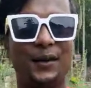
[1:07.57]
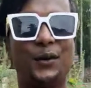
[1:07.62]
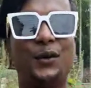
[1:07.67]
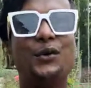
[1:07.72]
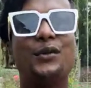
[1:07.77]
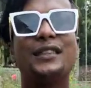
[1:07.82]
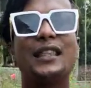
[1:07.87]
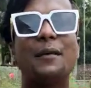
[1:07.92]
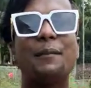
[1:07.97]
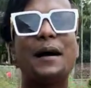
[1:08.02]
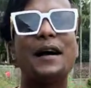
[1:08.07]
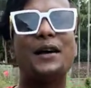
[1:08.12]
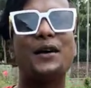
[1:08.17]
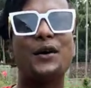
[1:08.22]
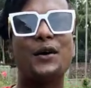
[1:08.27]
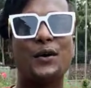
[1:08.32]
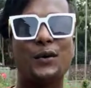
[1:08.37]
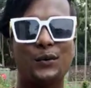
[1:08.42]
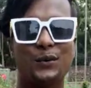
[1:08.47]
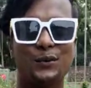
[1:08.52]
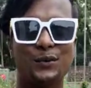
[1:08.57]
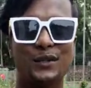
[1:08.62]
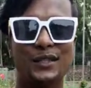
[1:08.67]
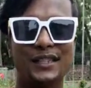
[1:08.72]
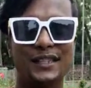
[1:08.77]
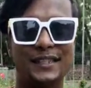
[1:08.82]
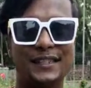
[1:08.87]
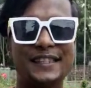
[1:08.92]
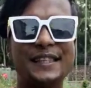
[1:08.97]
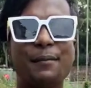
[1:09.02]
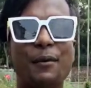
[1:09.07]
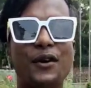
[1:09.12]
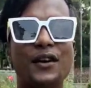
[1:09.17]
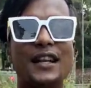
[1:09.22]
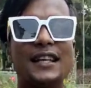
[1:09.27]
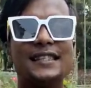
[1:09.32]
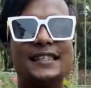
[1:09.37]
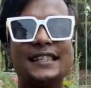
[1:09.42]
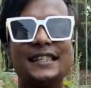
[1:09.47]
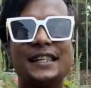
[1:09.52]
কুত্তা ভাগ্য
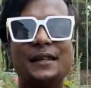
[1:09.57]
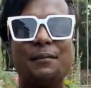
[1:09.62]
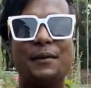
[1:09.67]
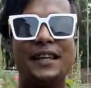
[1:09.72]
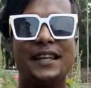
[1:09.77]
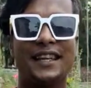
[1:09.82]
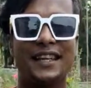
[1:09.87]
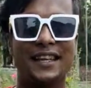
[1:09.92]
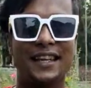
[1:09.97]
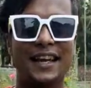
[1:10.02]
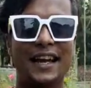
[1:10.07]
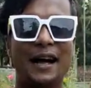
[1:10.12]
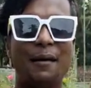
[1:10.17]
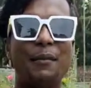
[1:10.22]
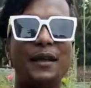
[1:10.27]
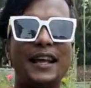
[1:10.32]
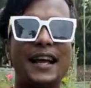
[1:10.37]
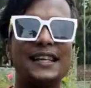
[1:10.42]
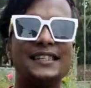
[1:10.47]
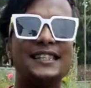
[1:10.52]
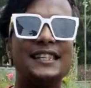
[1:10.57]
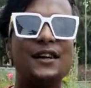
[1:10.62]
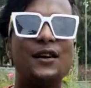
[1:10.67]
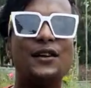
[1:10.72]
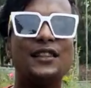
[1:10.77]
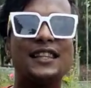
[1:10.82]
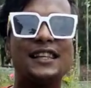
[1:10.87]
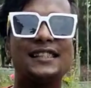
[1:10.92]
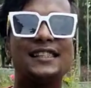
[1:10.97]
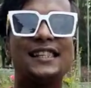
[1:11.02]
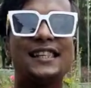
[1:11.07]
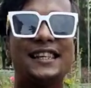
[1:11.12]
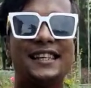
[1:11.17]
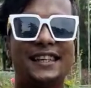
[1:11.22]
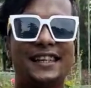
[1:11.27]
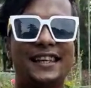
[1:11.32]
জীবনটা জিটিভি আমি কাশ্যা কইতাছি